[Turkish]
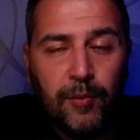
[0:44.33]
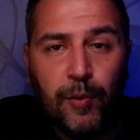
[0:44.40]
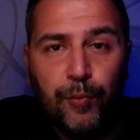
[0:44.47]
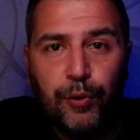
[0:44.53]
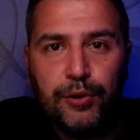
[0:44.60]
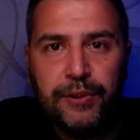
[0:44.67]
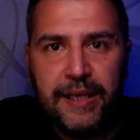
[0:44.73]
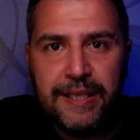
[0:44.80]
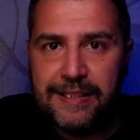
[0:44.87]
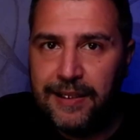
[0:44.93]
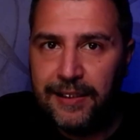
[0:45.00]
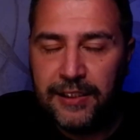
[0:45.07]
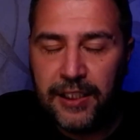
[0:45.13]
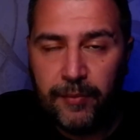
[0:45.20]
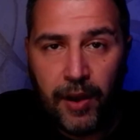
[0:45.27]
Ama
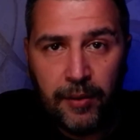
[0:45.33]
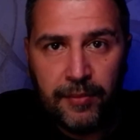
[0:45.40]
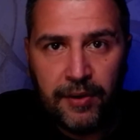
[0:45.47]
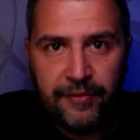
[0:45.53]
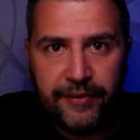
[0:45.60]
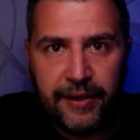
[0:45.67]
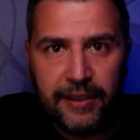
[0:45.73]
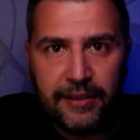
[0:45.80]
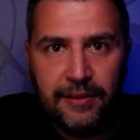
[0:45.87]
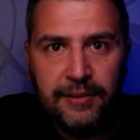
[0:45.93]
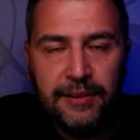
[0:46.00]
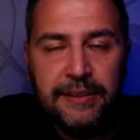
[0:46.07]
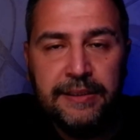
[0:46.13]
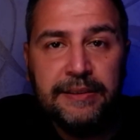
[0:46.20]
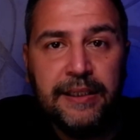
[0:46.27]
podcastler tamamen
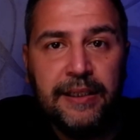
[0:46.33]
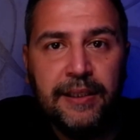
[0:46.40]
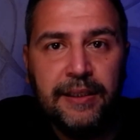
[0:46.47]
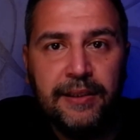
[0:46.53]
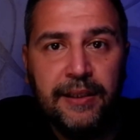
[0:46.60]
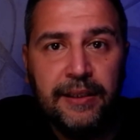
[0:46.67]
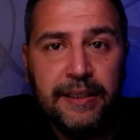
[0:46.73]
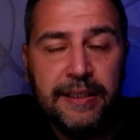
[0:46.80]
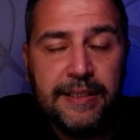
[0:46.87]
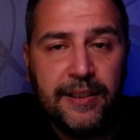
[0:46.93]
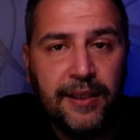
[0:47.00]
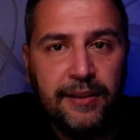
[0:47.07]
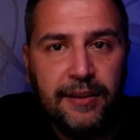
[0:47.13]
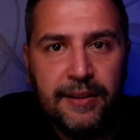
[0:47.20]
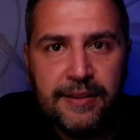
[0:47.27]
farklı. İnternetten
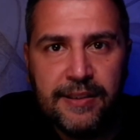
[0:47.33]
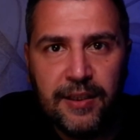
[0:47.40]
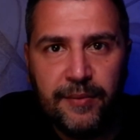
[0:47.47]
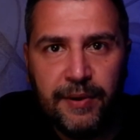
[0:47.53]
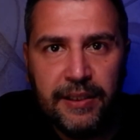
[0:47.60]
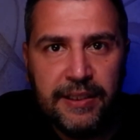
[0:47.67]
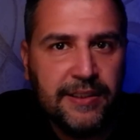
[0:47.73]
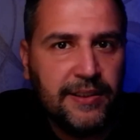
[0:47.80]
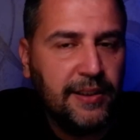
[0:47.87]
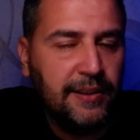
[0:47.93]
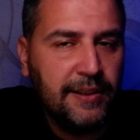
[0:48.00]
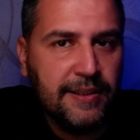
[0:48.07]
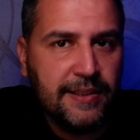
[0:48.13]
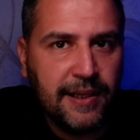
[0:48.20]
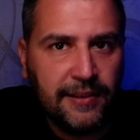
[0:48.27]
istediğiniz zaman
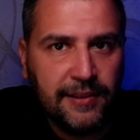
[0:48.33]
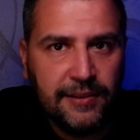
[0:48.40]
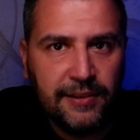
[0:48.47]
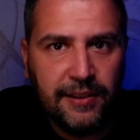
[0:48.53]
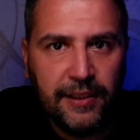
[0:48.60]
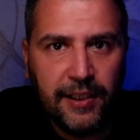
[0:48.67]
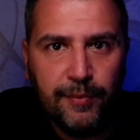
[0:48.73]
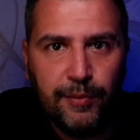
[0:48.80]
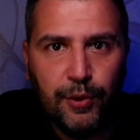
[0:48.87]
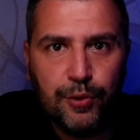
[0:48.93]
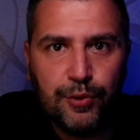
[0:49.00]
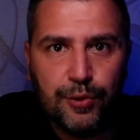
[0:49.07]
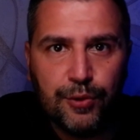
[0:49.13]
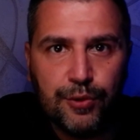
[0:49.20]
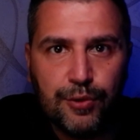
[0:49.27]
istediğiniz yerde
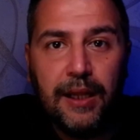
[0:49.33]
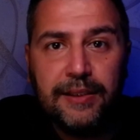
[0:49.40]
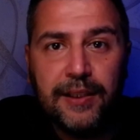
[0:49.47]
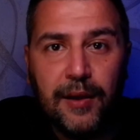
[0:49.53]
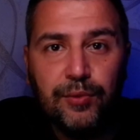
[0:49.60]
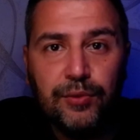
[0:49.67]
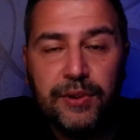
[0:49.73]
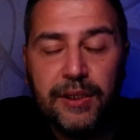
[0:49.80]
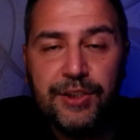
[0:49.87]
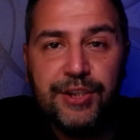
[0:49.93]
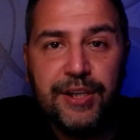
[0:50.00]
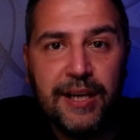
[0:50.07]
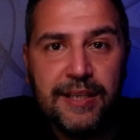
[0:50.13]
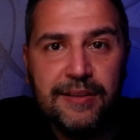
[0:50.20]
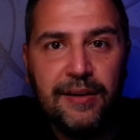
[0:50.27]
dinleyebiliyorsunuz. Hatta bunları
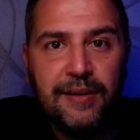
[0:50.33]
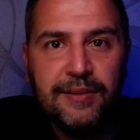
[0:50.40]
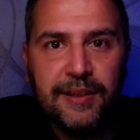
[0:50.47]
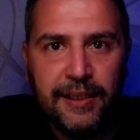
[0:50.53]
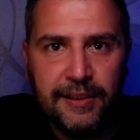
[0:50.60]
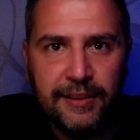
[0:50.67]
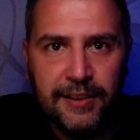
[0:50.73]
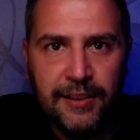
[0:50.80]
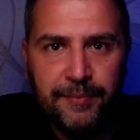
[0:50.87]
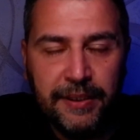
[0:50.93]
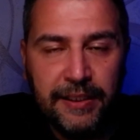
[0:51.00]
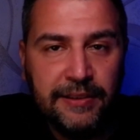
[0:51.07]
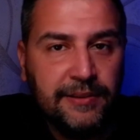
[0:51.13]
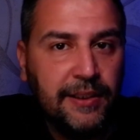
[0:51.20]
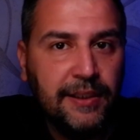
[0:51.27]
cihazlarınıza indirip
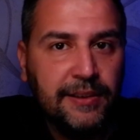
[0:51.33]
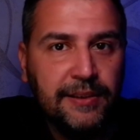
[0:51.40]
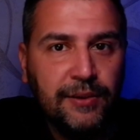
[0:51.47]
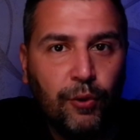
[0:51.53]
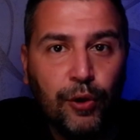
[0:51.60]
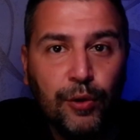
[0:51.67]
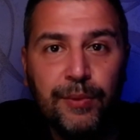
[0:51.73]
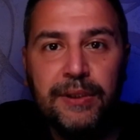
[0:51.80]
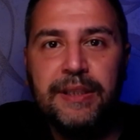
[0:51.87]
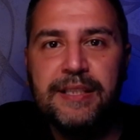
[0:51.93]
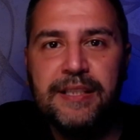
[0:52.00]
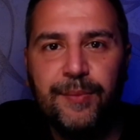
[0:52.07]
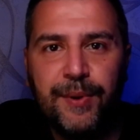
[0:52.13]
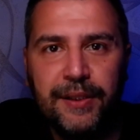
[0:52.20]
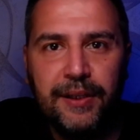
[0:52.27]
internetin
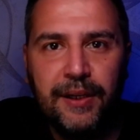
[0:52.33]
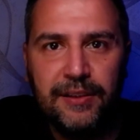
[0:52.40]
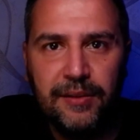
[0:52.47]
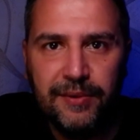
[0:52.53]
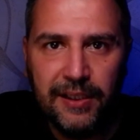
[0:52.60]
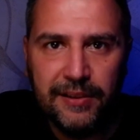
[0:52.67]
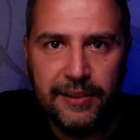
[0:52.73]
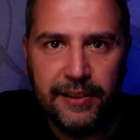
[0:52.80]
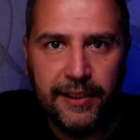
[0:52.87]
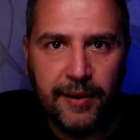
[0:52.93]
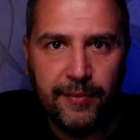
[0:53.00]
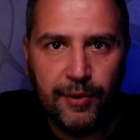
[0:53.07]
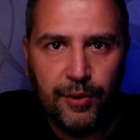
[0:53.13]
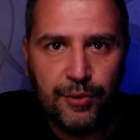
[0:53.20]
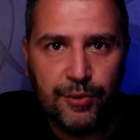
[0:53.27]
olmadığı zamanlarda bile
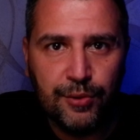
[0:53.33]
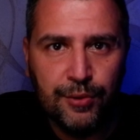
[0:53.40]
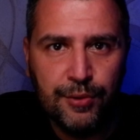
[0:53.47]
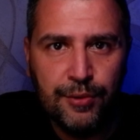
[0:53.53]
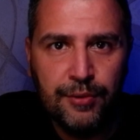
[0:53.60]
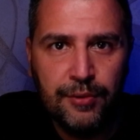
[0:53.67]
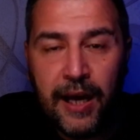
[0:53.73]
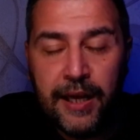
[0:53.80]
dinleyebiliyorsunuz.